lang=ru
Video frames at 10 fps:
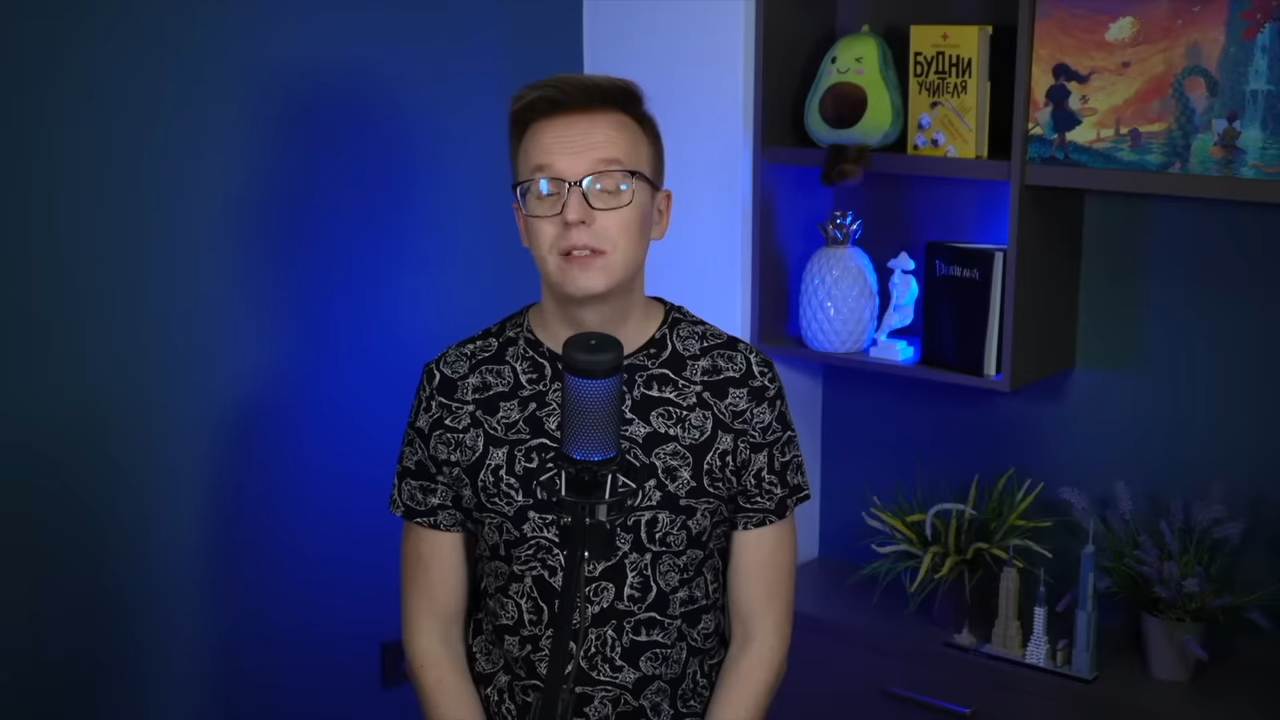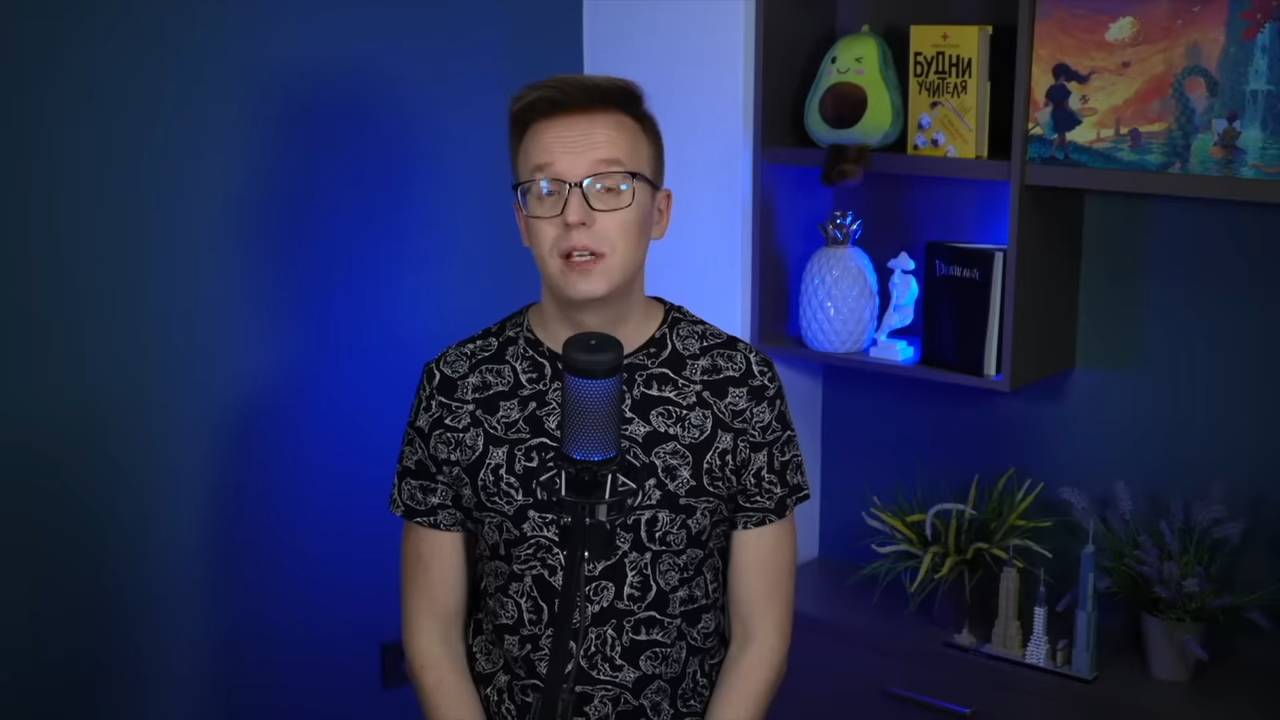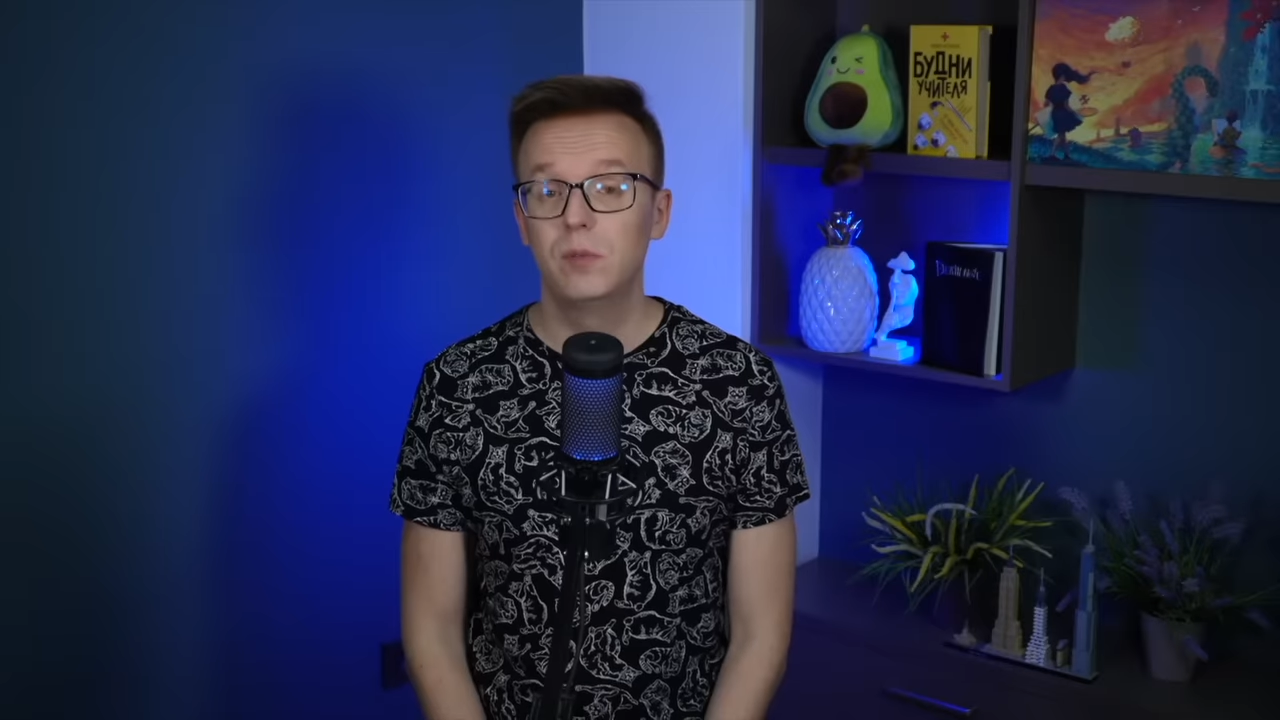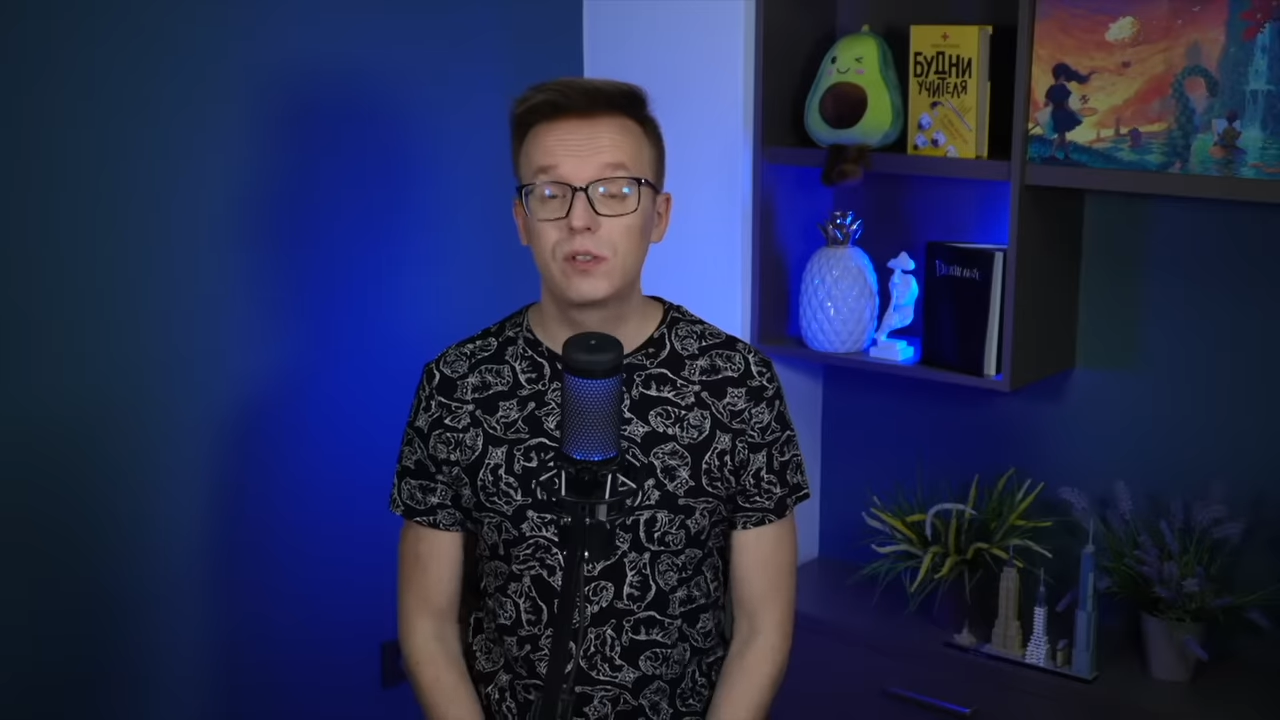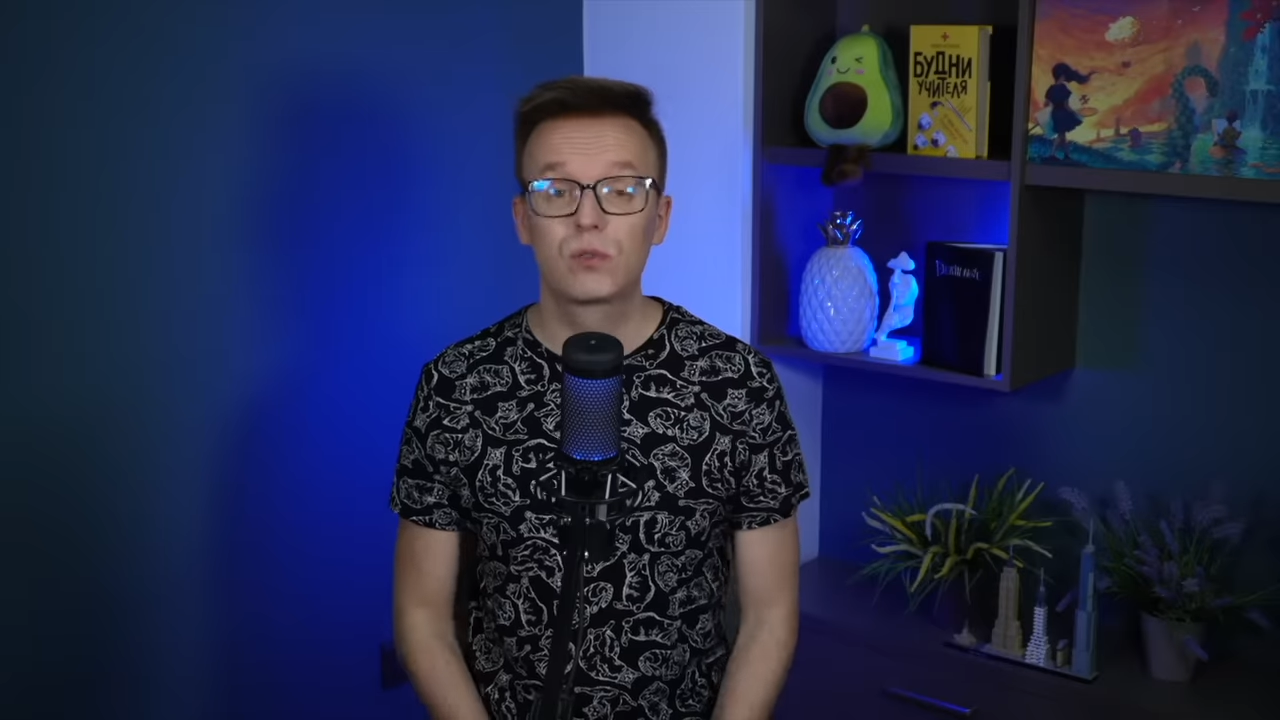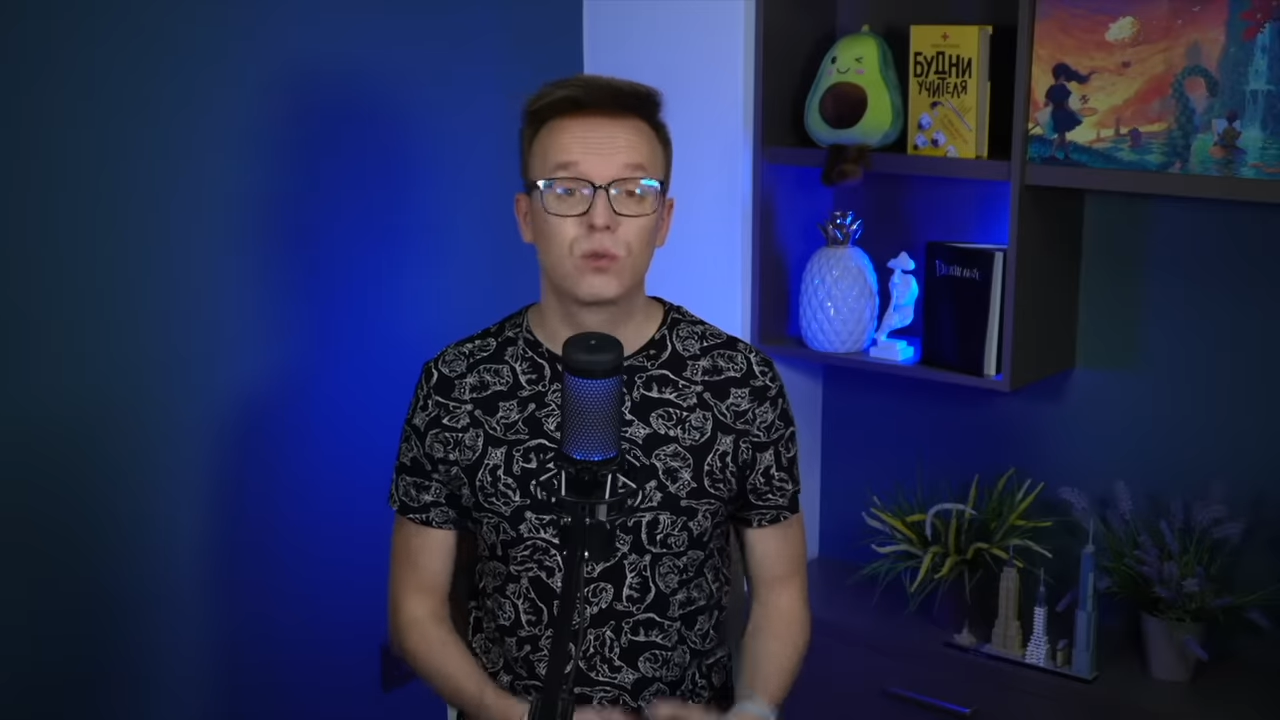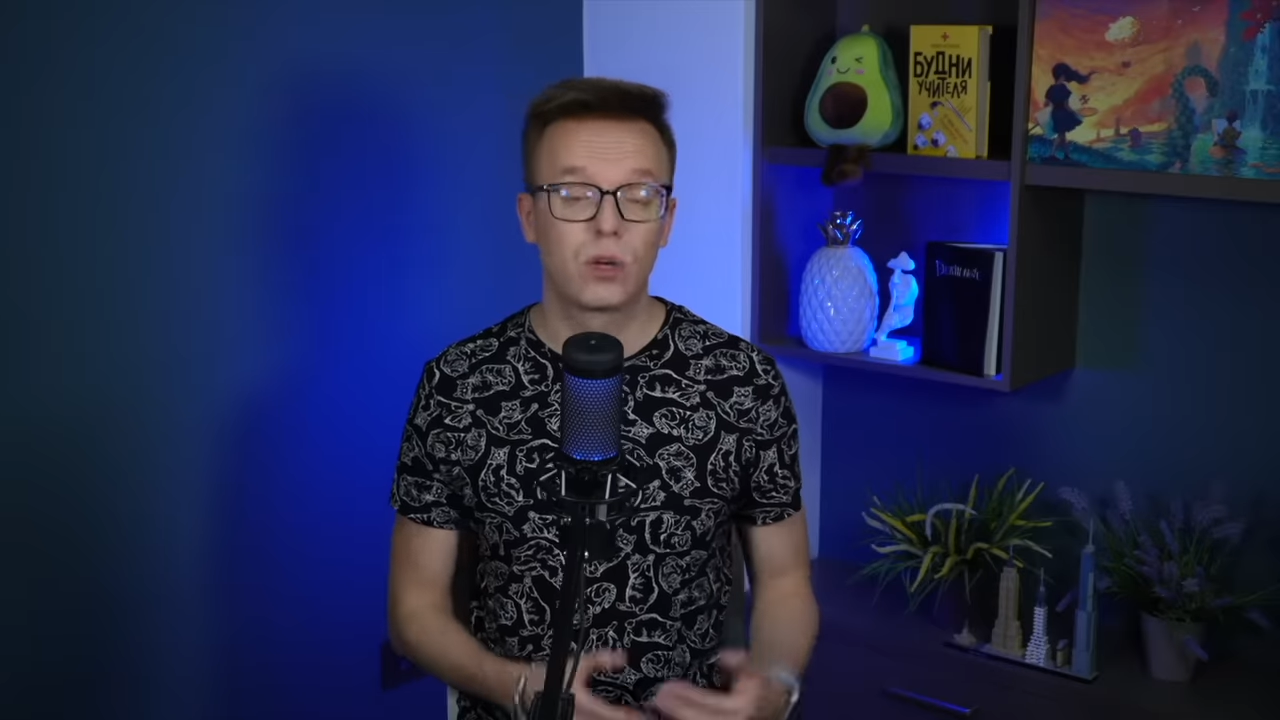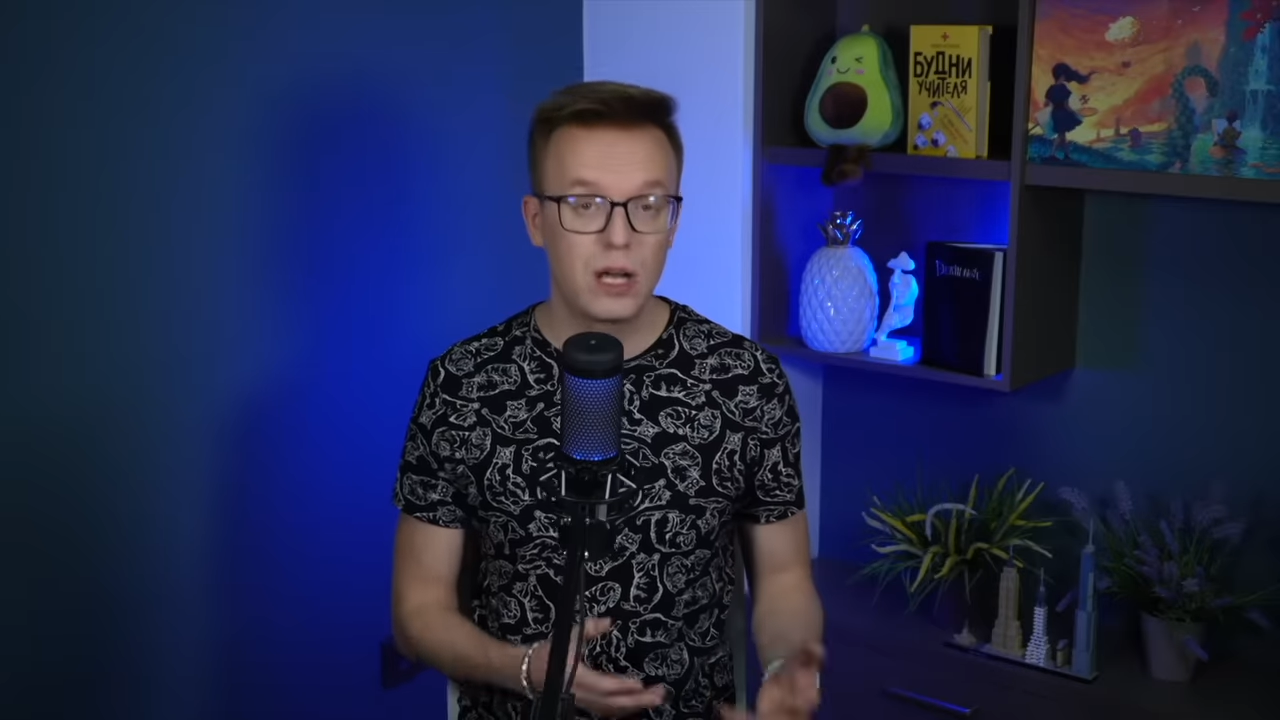экстремистскую